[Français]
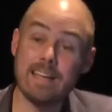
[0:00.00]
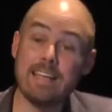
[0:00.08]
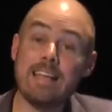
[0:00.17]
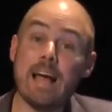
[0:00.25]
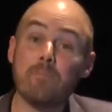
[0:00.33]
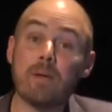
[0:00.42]

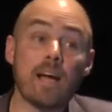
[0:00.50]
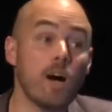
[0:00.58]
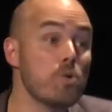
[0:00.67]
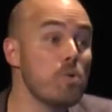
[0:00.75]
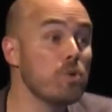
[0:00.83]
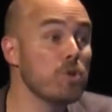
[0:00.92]
Liliane
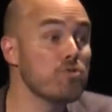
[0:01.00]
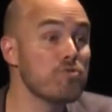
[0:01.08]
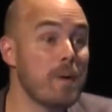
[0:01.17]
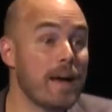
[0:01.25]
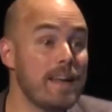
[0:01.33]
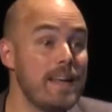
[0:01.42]
Bécancourt, dont je vous
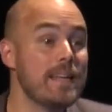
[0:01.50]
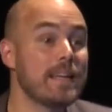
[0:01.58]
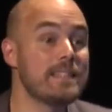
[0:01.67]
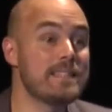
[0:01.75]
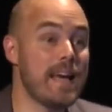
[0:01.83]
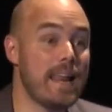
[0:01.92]
parlais,
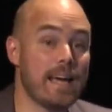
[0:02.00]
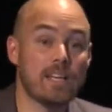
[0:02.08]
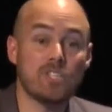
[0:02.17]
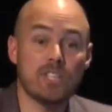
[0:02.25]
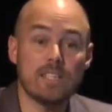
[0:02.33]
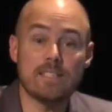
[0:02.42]
l'héritière, la
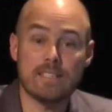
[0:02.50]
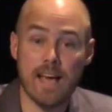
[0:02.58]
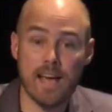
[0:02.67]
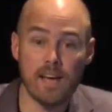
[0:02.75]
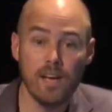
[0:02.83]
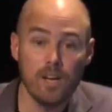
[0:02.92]
riche
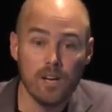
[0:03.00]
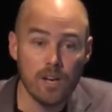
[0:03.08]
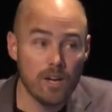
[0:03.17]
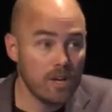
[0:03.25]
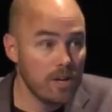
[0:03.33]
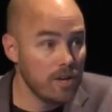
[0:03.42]
héritière
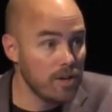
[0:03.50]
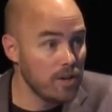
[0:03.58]
euh,